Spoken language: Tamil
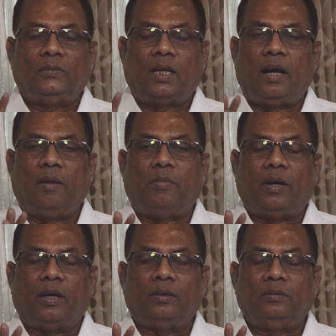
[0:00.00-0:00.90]

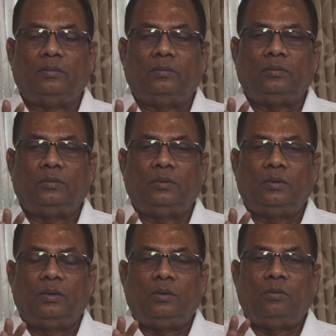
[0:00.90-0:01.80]
கண்டிப்பாக
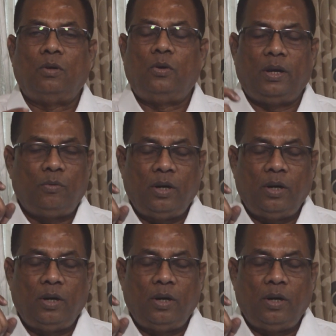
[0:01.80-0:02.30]
உங்களுடைய